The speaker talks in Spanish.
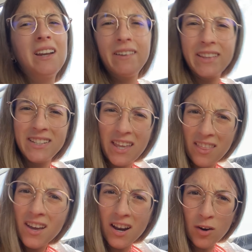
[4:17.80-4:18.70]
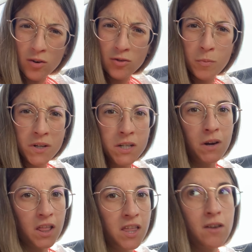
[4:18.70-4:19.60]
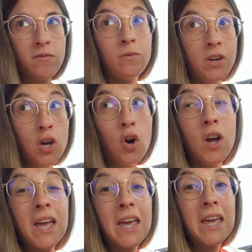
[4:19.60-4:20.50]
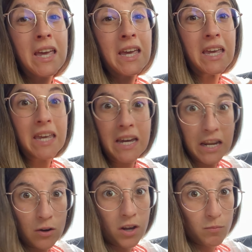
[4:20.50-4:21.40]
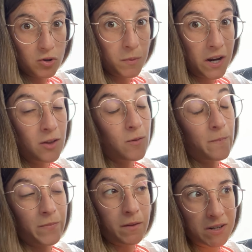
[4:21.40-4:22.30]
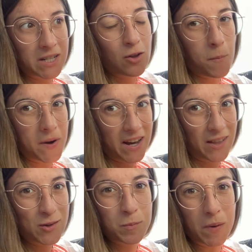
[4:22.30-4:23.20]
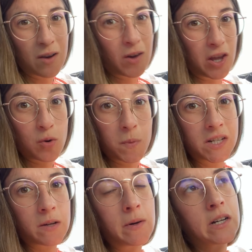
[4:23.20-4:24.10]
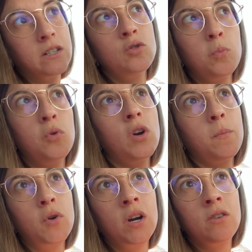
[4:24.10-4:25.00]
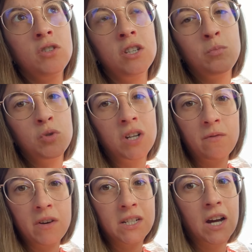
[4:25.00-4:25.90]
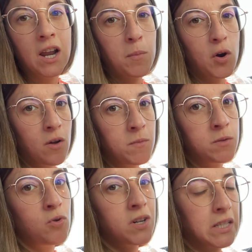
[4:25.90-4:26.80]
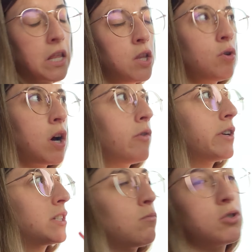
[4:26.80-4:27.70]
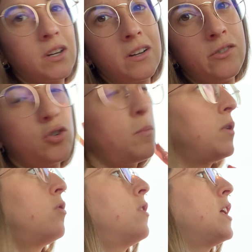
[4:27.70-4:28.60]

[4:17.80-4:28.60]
la verdad es que hace calor. Yo pensaba que hacía frío y creo que hemos venido demasiado abrigados para lo que yo pensaba. Supongo que por la noche después refrescará, pero ahora mismo está haciendo calor, estamos en el sol, pero